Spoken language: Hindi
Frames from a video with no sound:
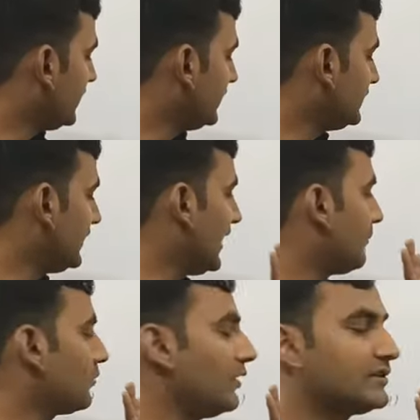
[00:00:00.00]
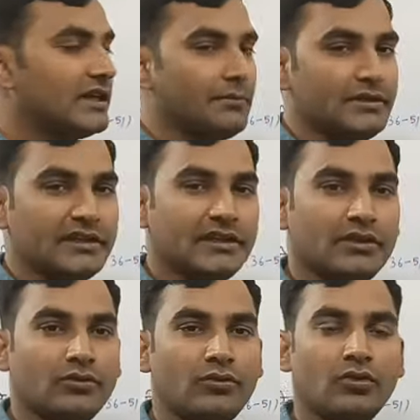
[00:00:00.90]
हैं ये आपको एग्जाम में
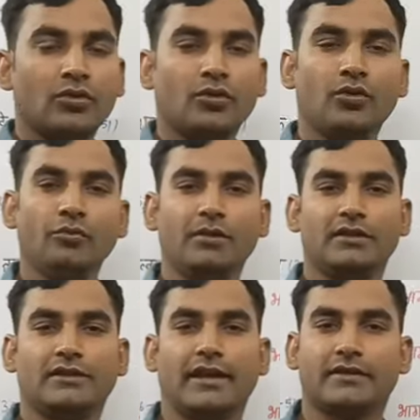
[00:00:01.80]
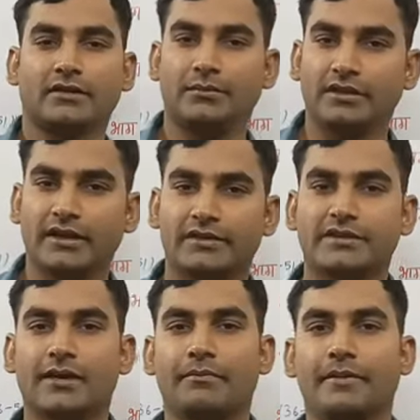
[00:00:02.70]
देखने को खूब मिलता है सभी के
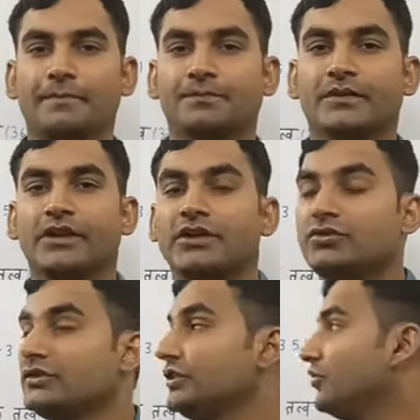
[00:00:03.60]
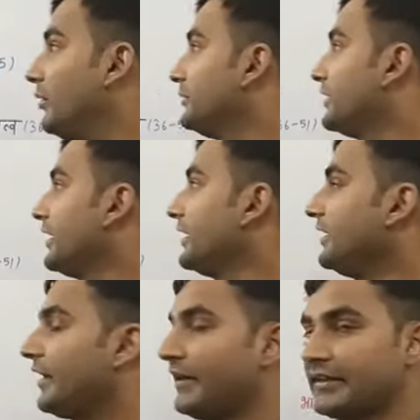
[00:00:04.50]
एग्जाम में तो इसी को हम
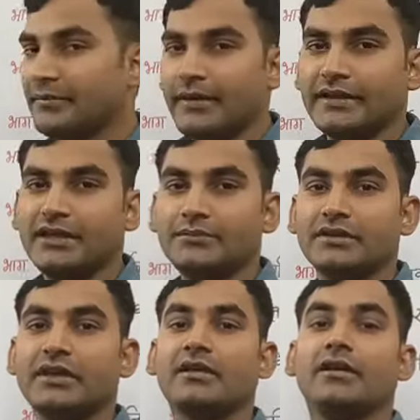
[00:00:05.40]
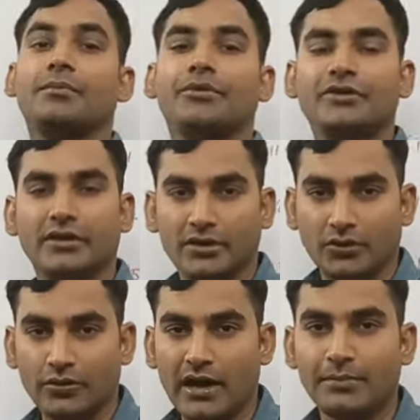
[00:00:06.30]
देखेंगे ट्रिक के माध्यम से कि कन्फ्यूजन ना
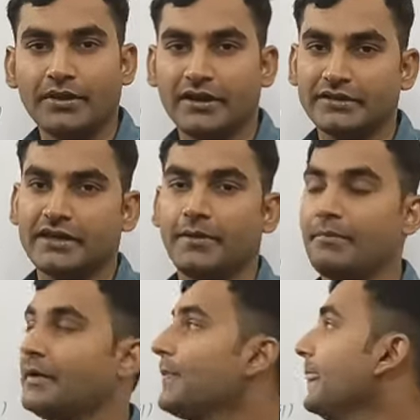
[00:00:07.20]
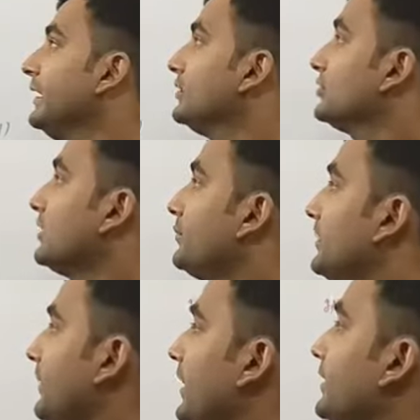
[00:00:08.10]
हो आपके एग्जाम में तो
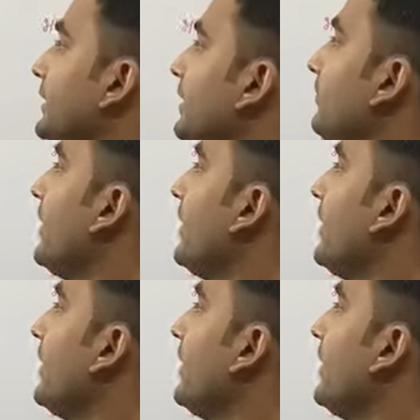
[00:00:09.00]
सबसे पहला देखेंगे